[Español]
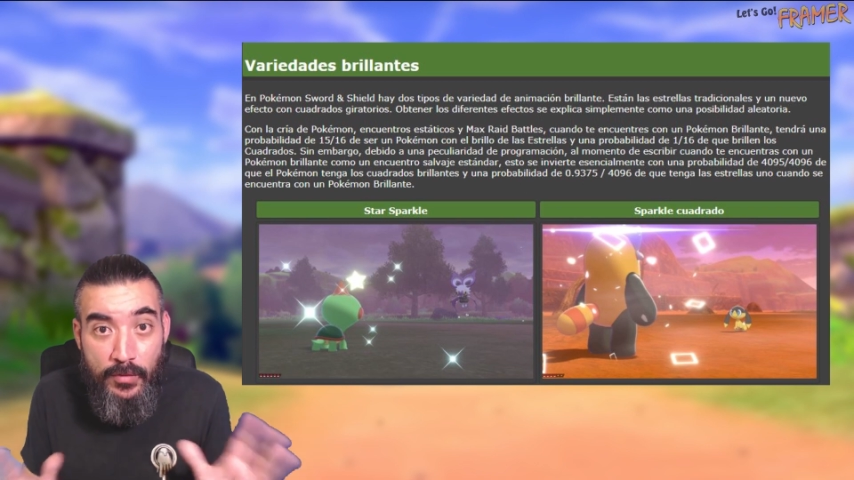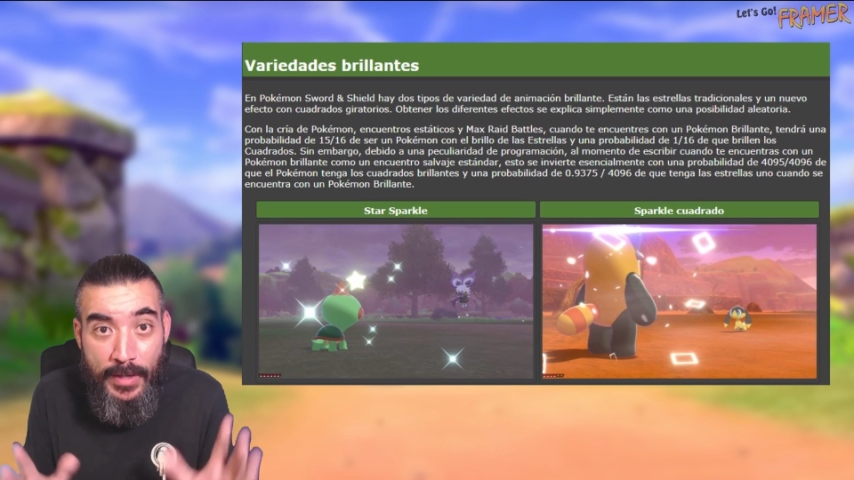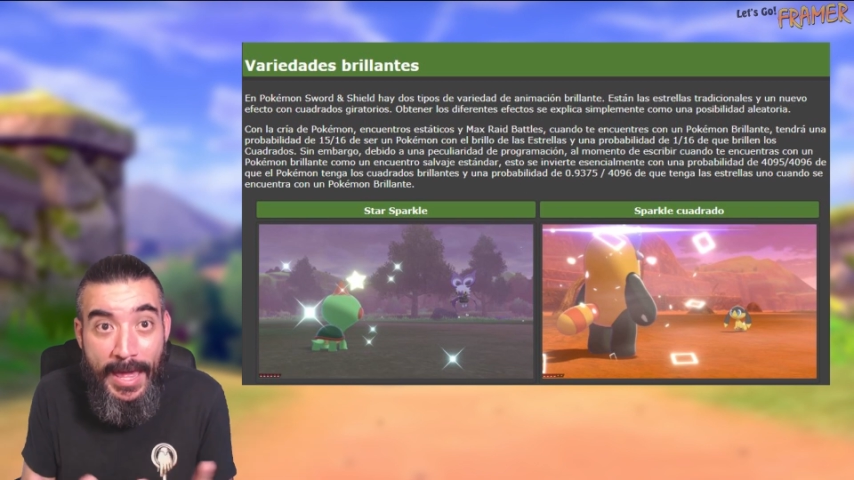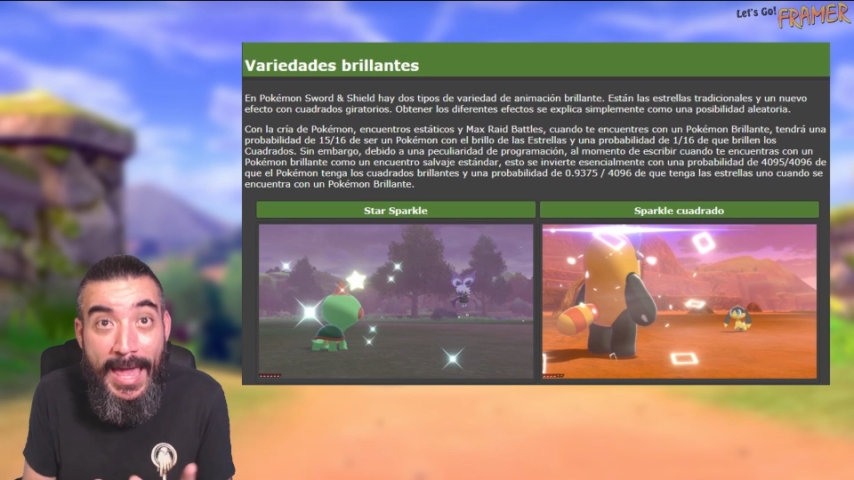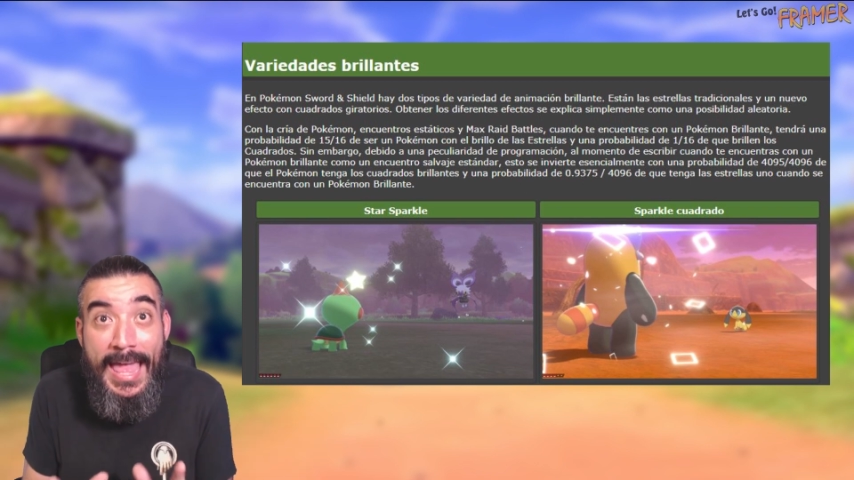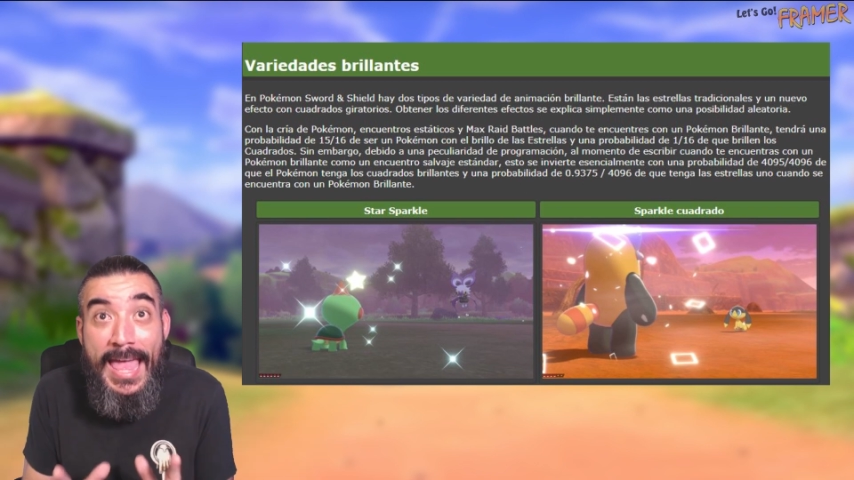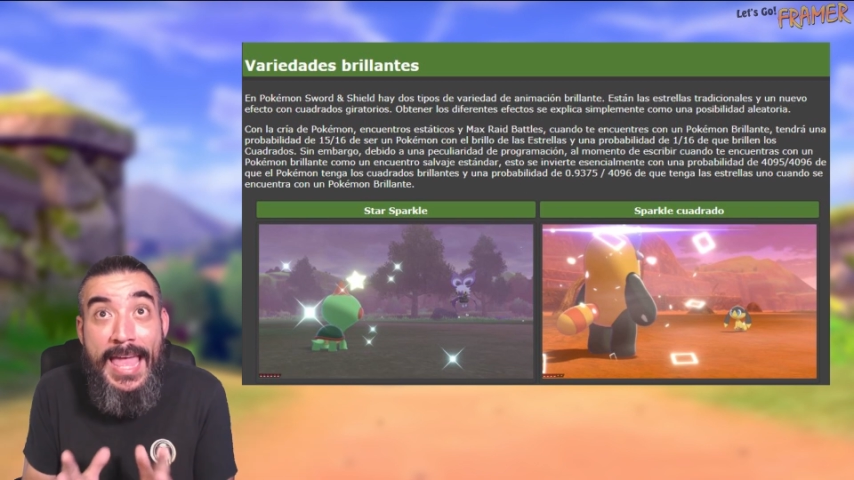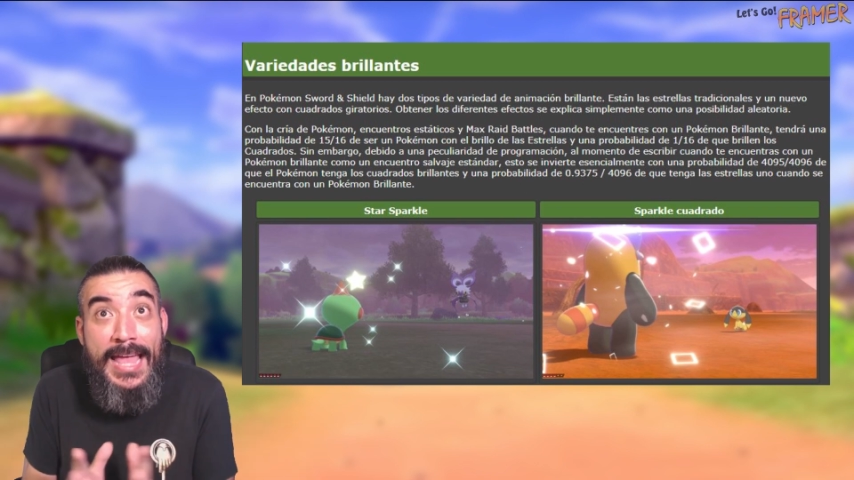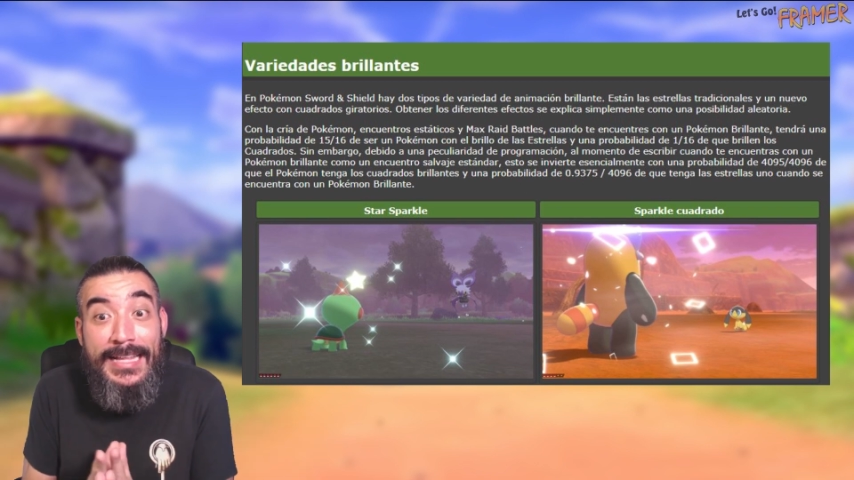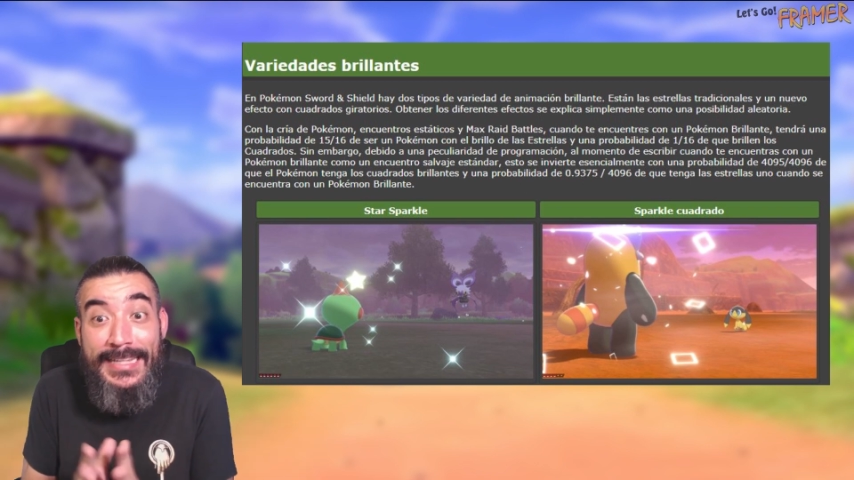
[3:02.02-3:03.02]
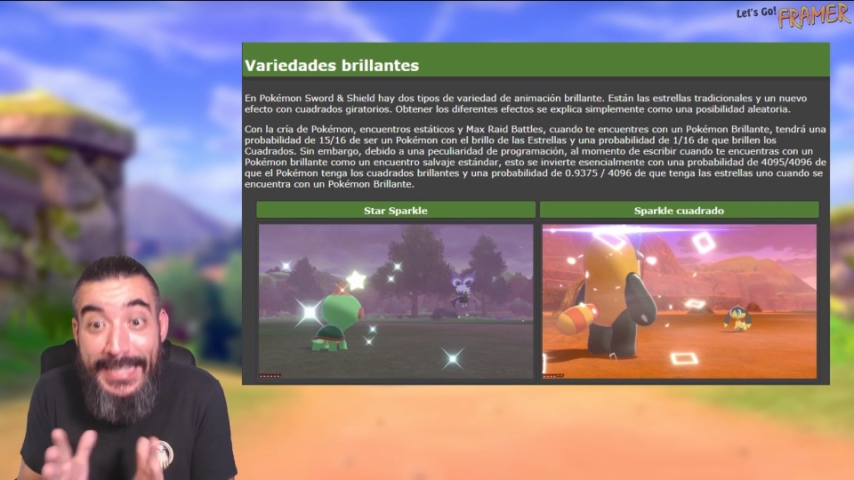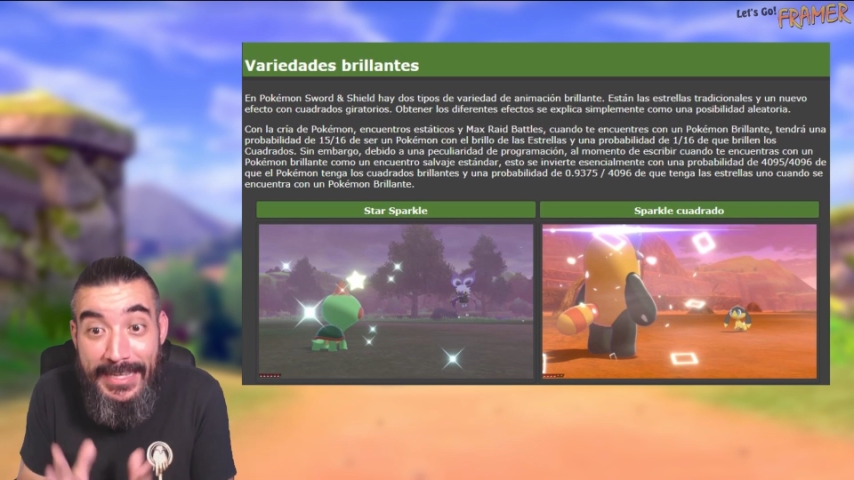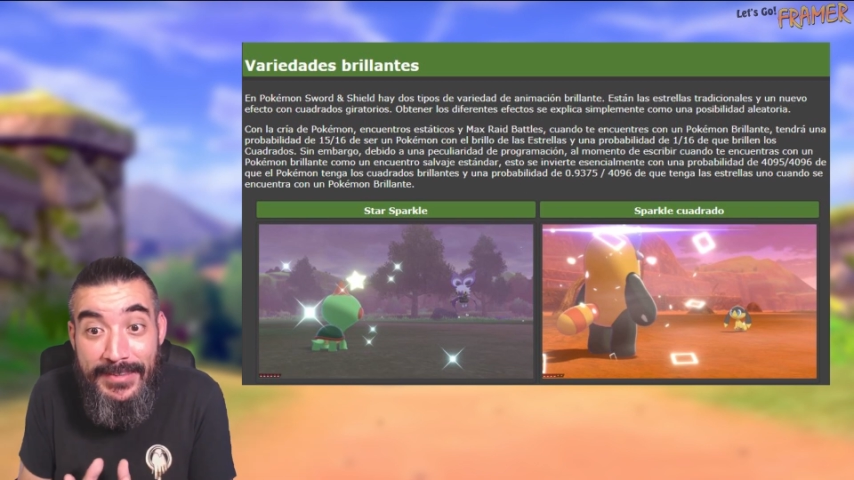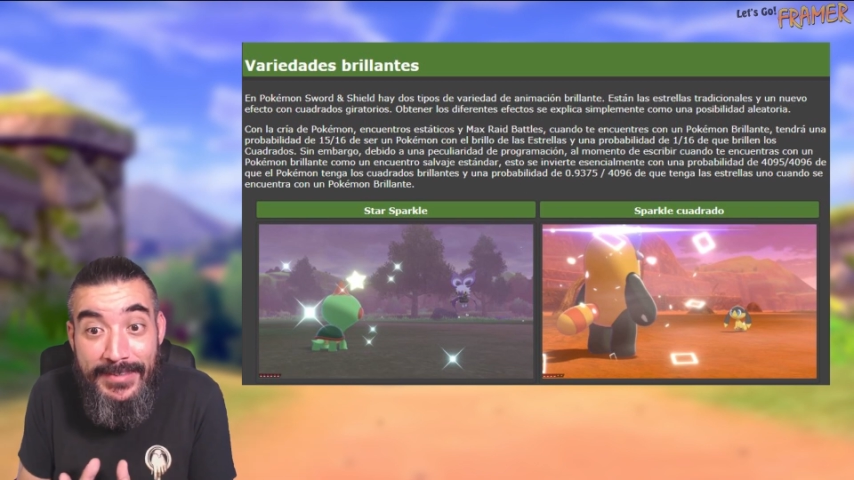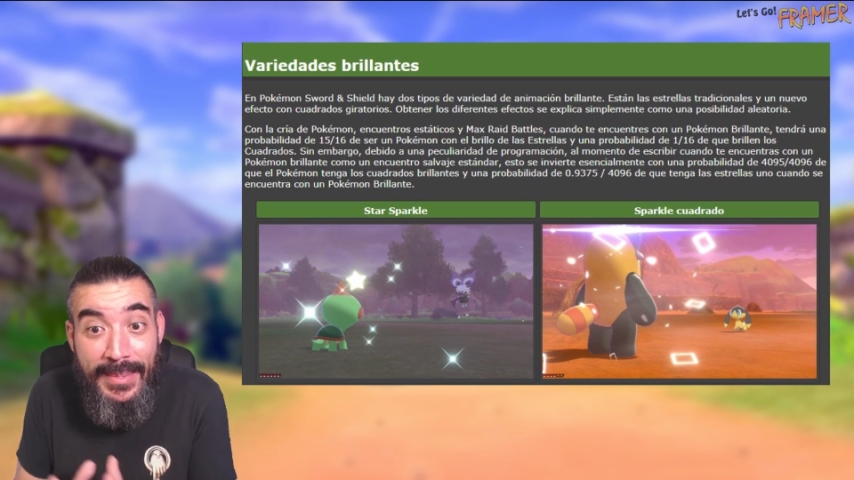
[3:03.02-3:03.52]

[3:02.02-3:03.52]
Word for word: o sea, 15